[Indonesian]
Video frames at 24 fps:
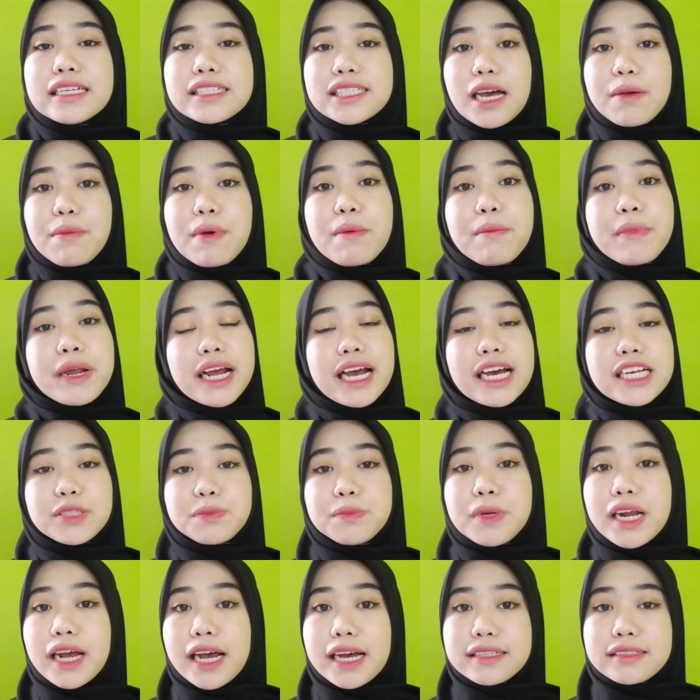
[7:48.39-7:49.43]
sama
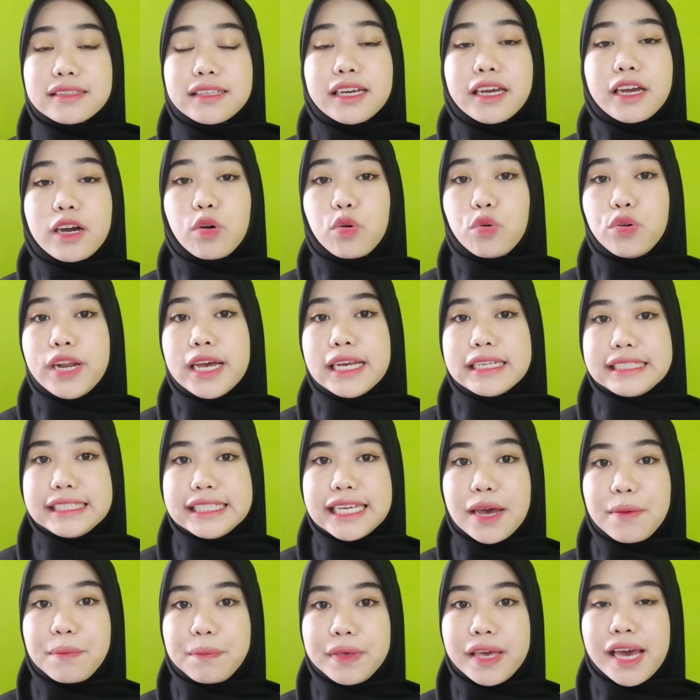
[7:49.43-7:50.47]
berkas-berkasnya yang udah
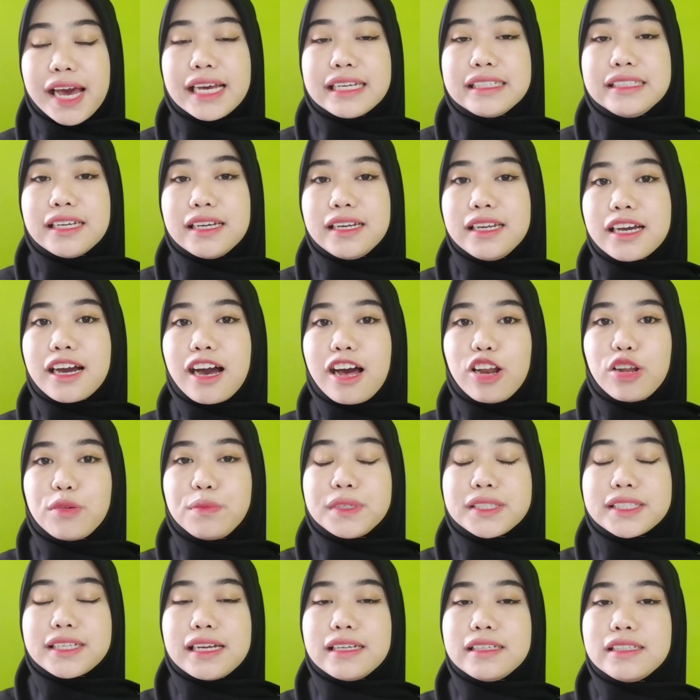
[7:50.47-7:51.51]
siap ya jadi
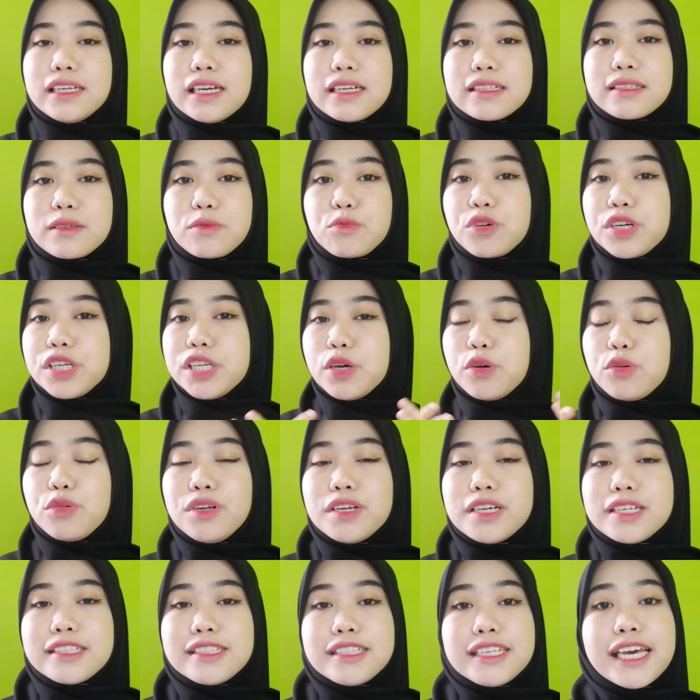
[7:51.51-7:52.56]
kalau misalnya semuanya
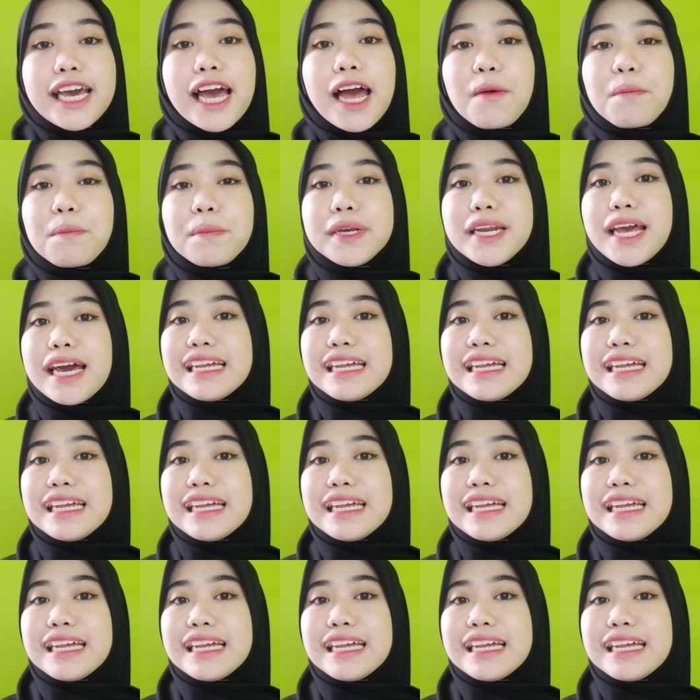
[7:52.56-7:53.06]
udah siap